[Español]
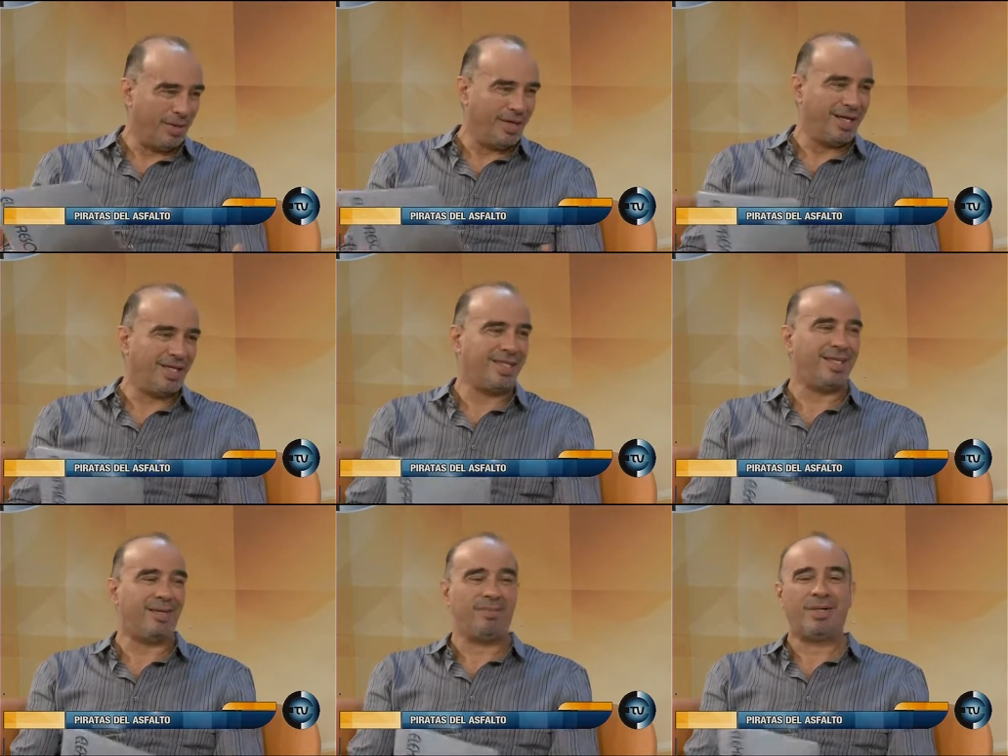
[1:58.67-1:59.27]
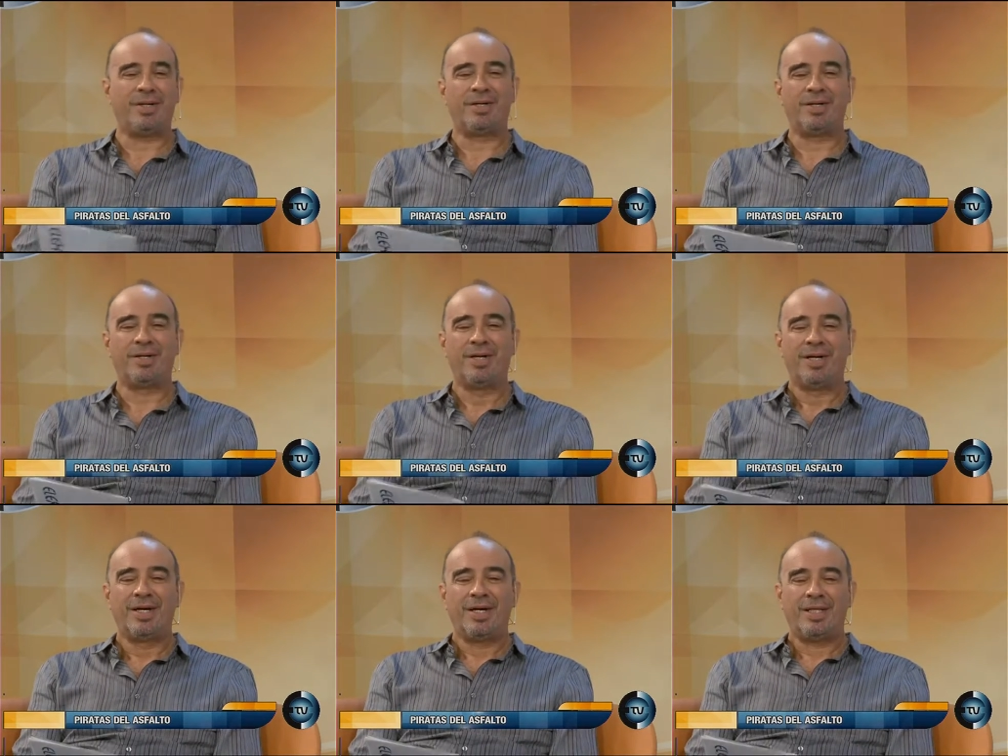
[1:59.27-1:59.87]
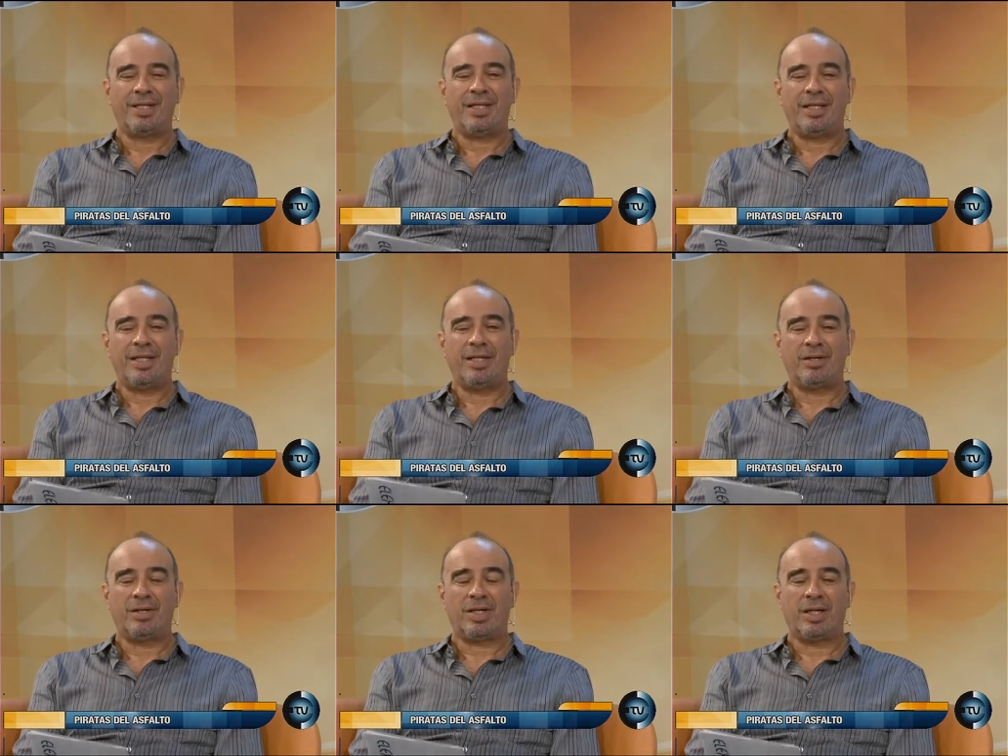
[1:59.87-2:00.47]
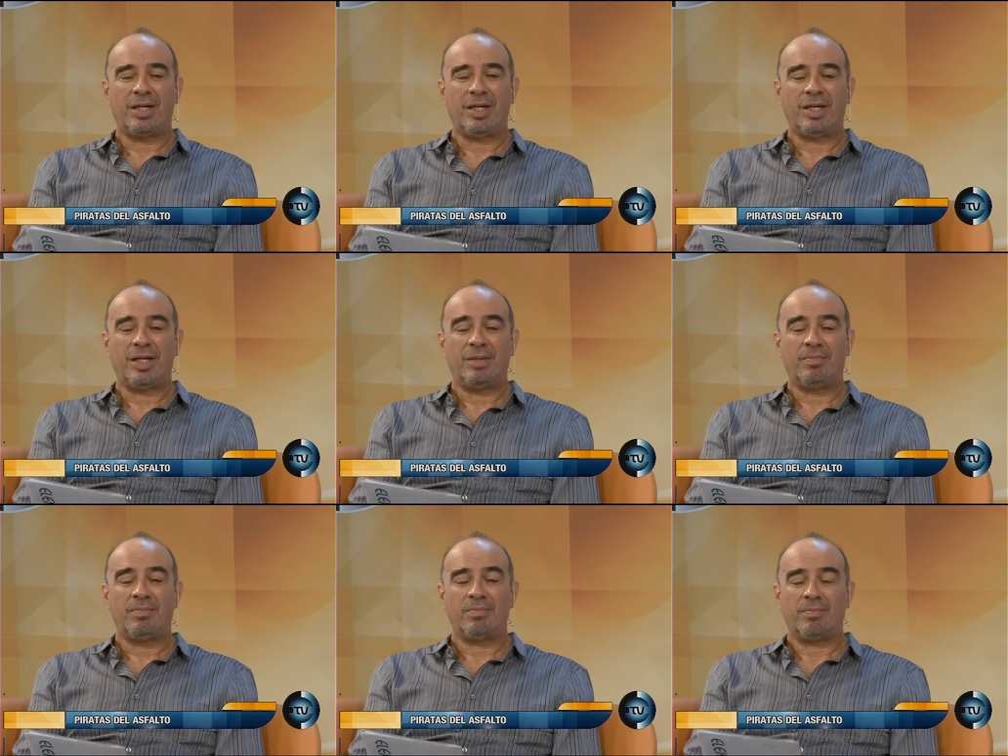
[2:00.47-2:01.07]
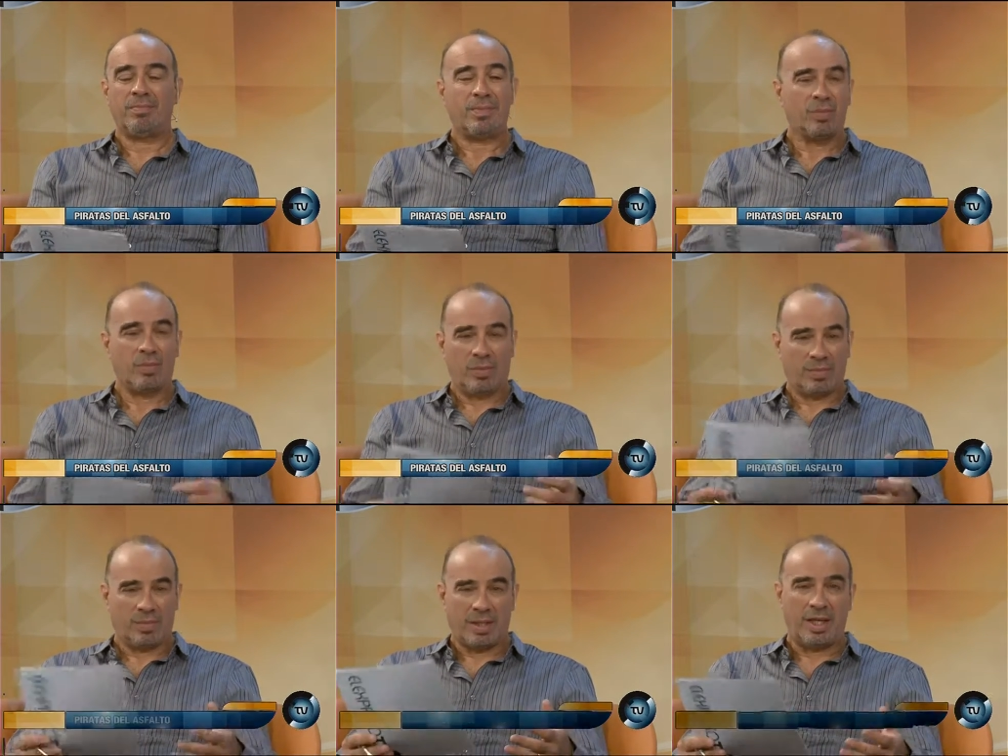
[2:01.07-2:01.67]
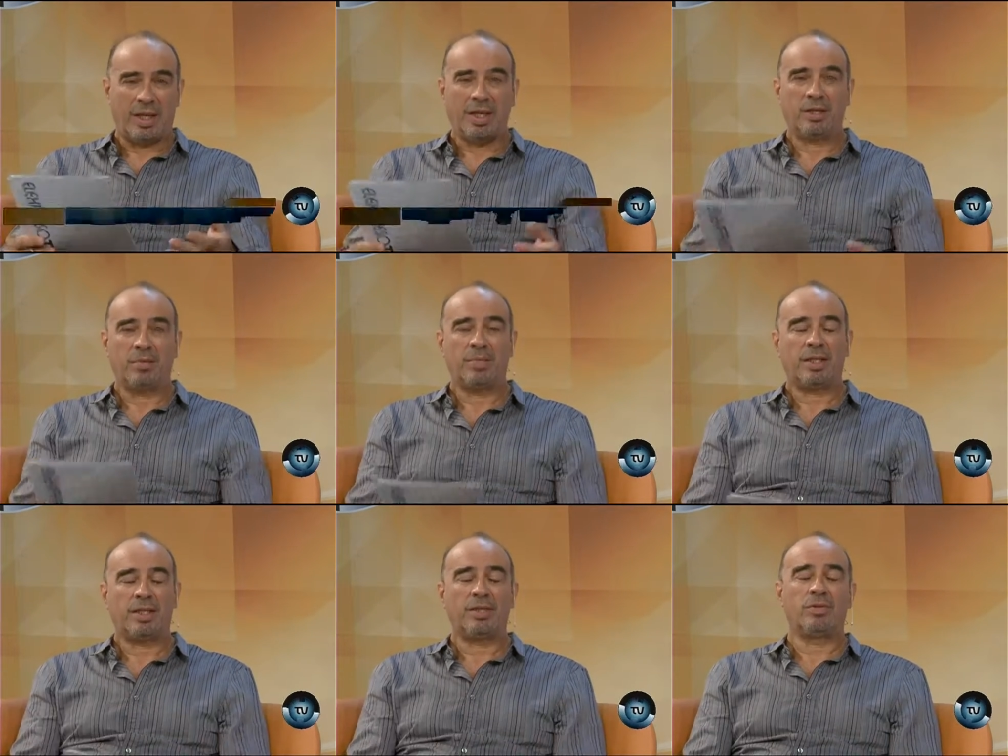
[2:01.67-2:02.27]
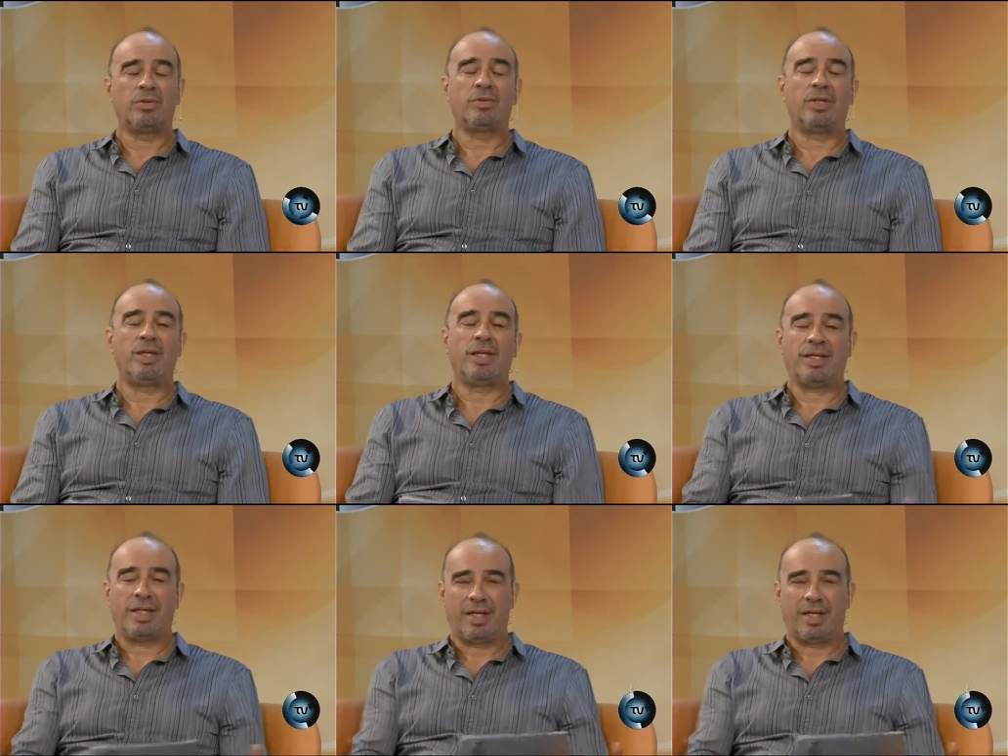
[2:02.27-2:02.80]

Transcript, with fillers: Este, pero lo que quería compartir con ustedes, que